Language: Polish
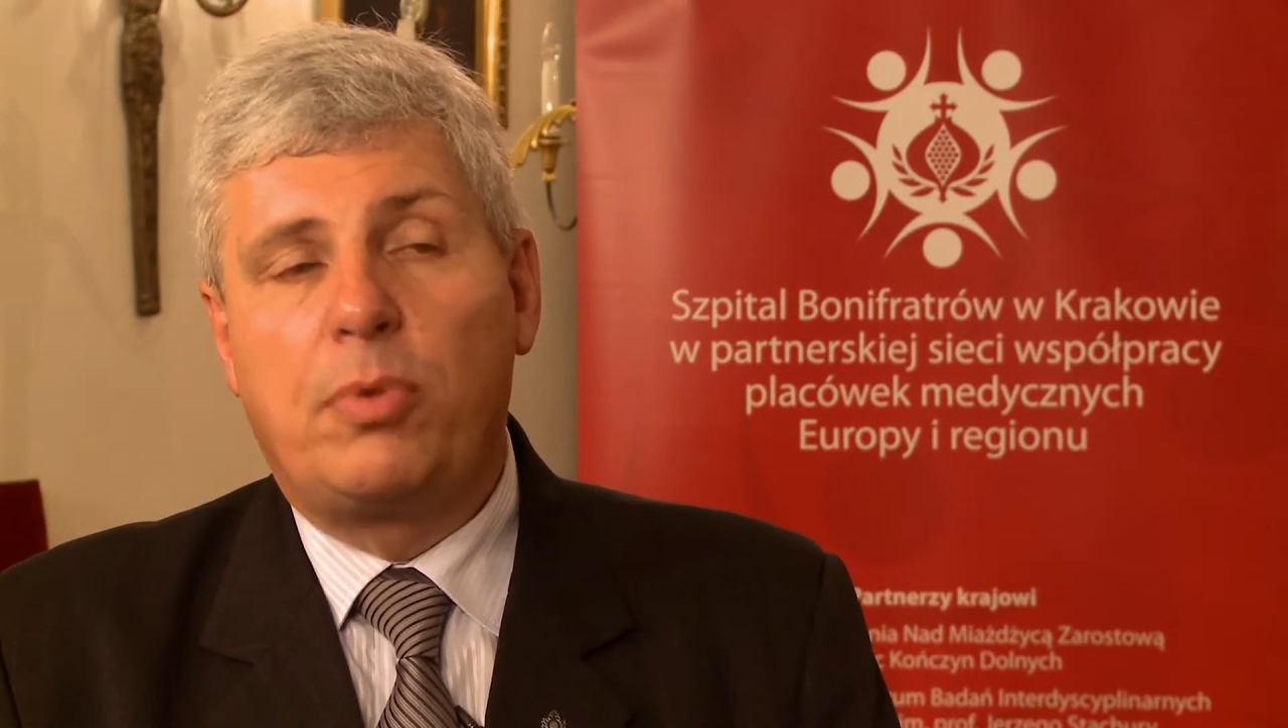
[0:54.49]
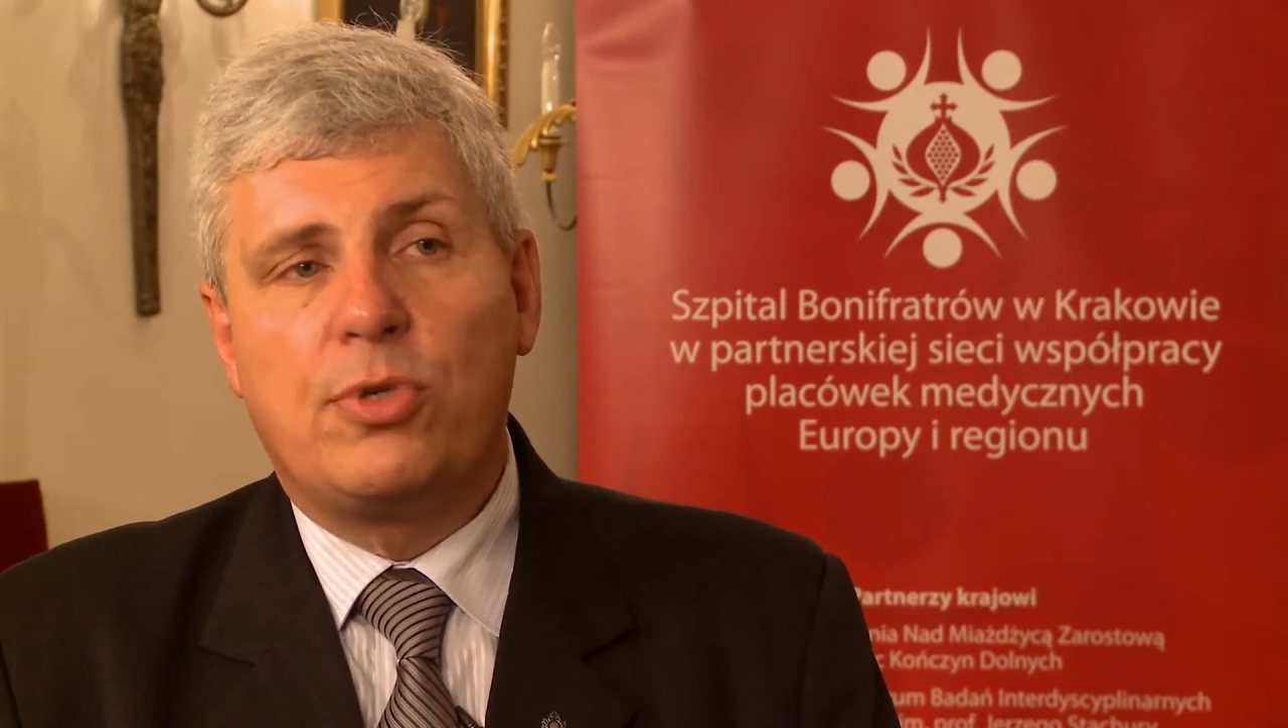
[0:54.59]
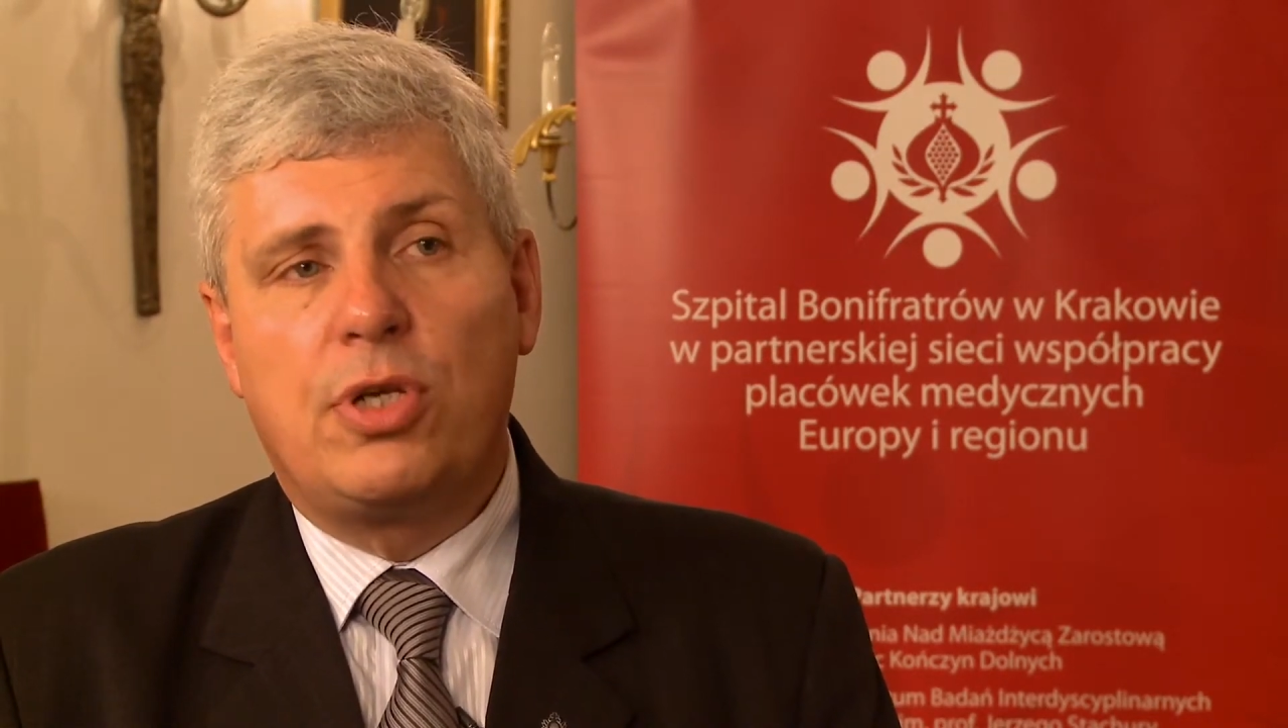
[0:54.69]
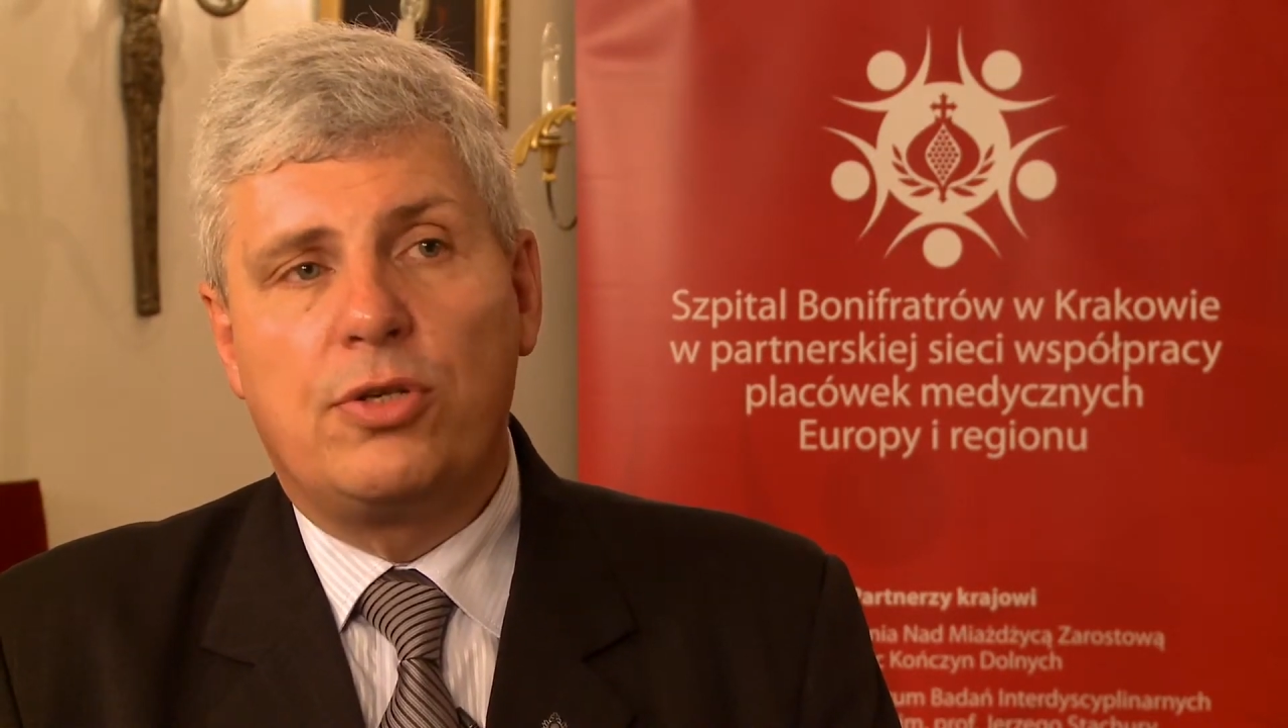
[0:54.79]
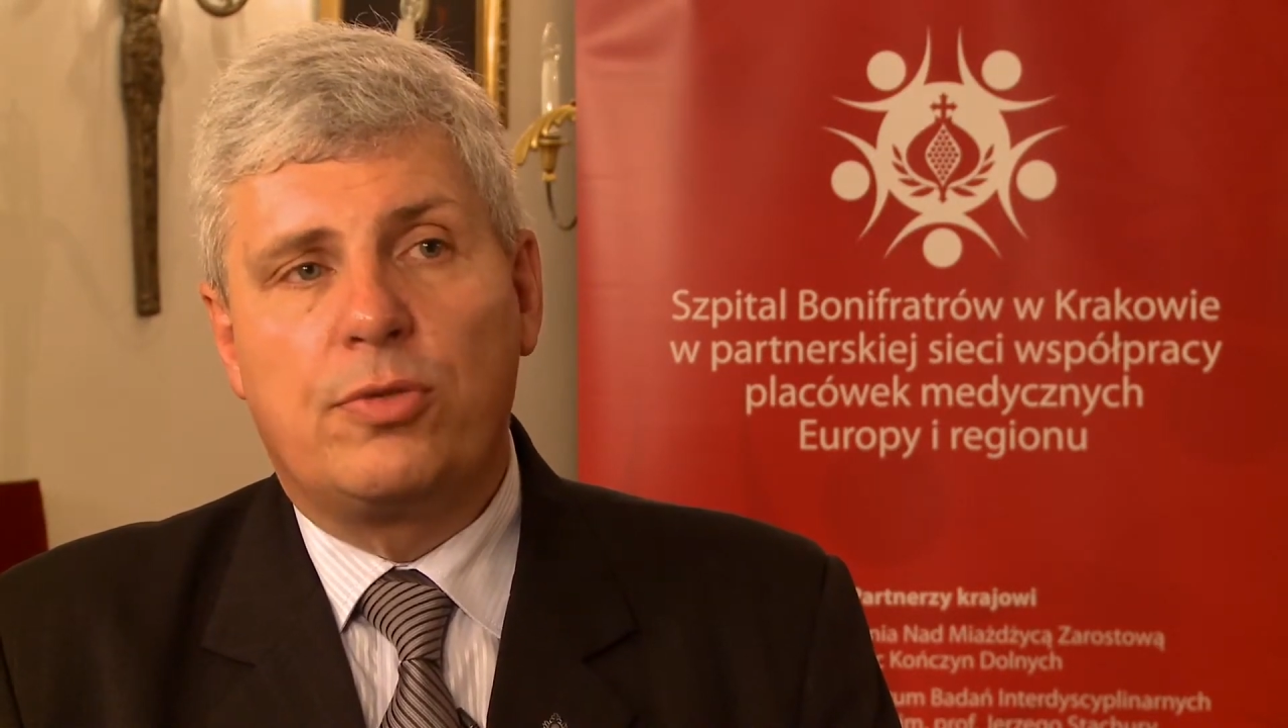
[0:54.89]

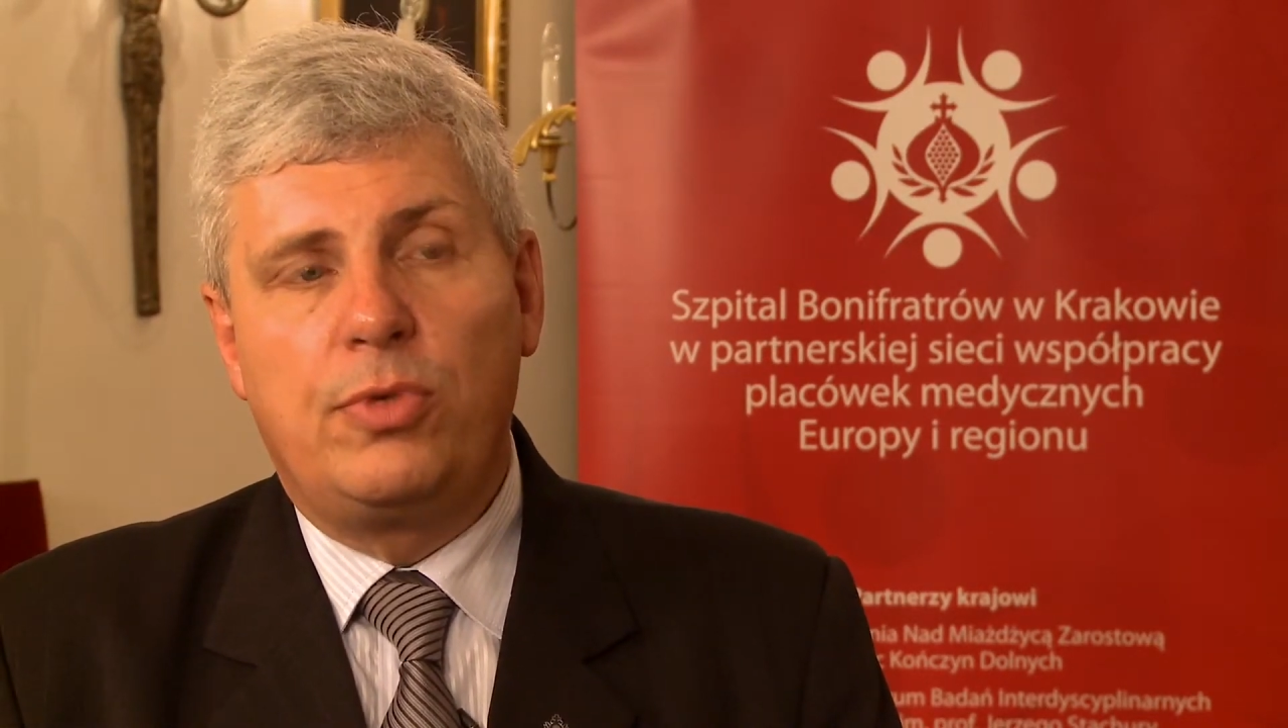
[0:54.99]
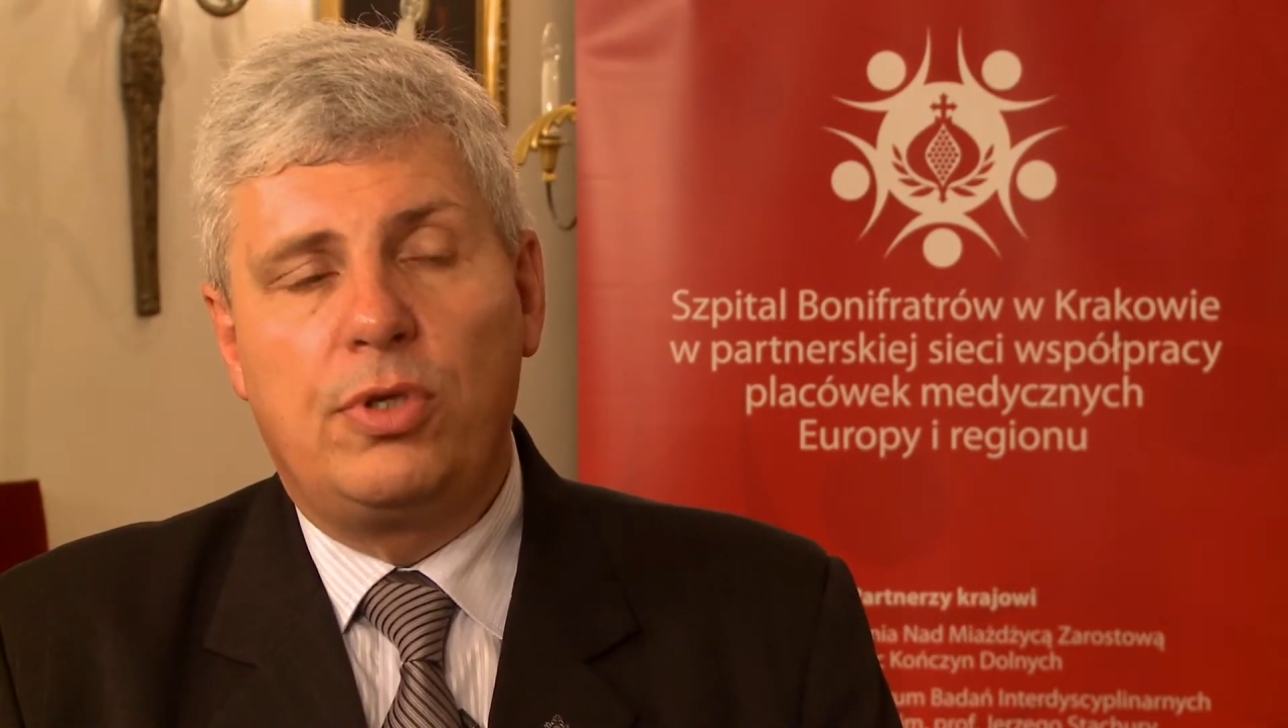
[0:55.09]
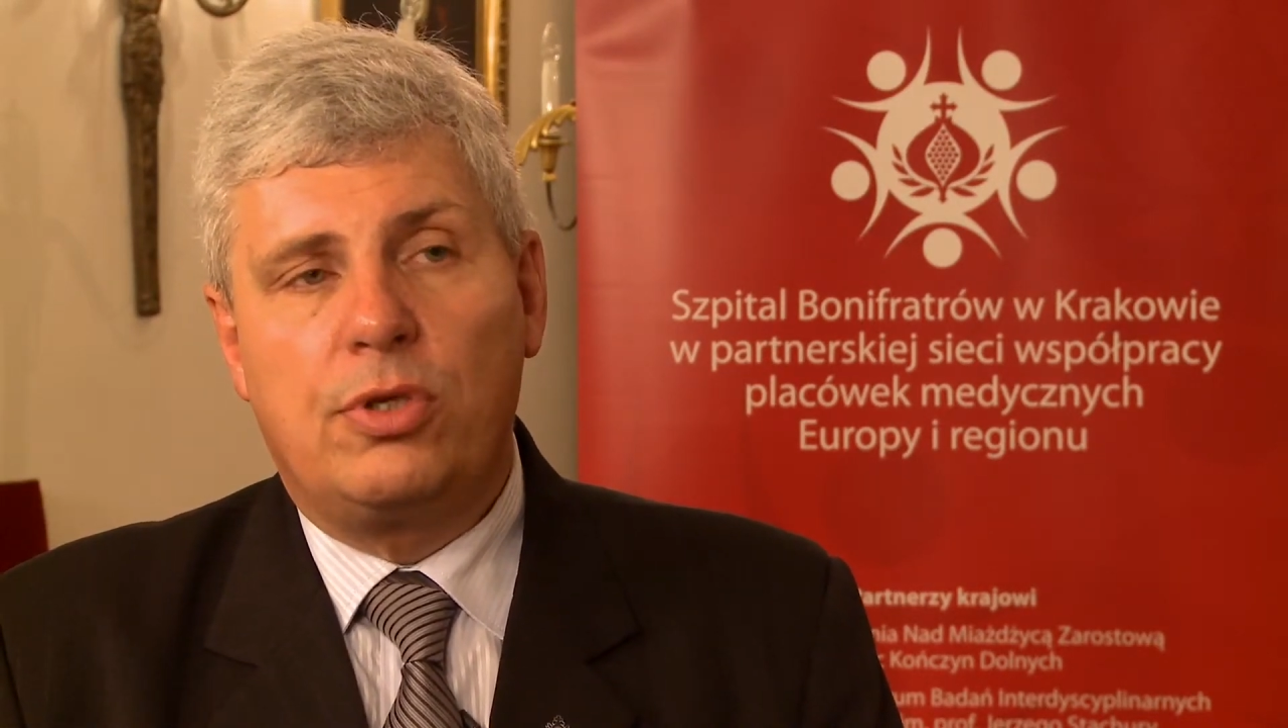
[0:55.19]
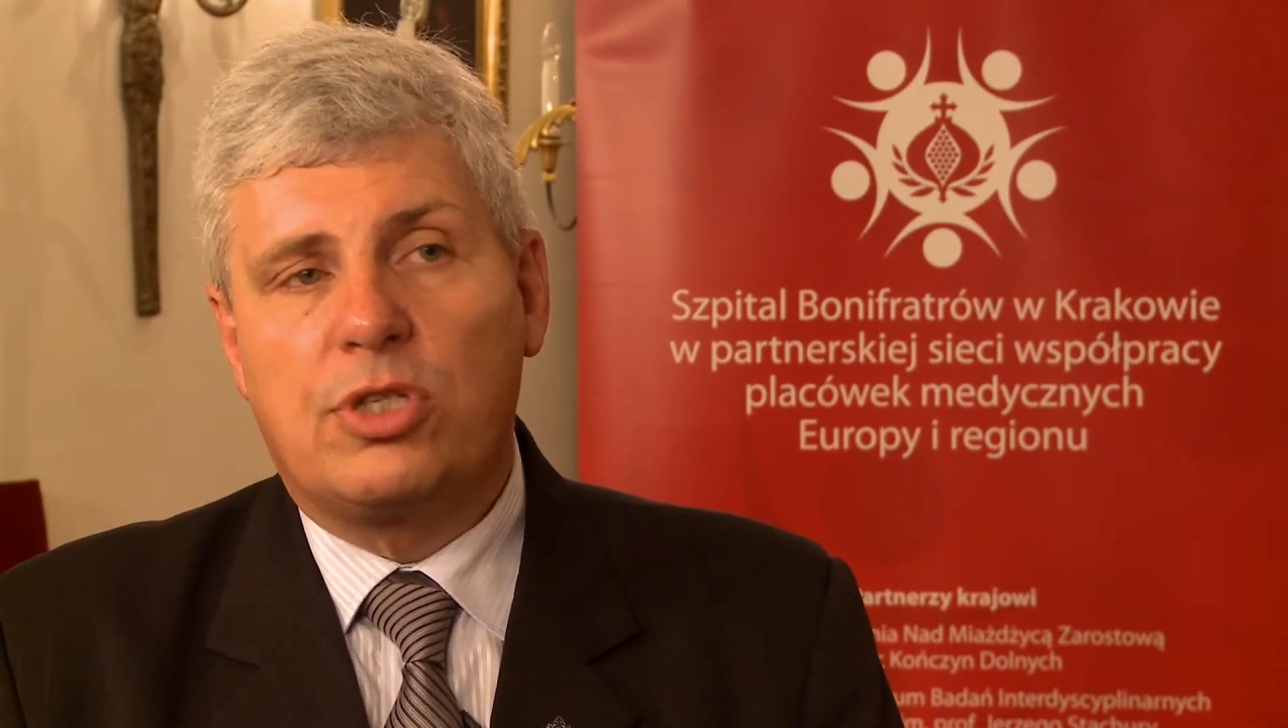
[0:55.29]
pomyśleliśmy,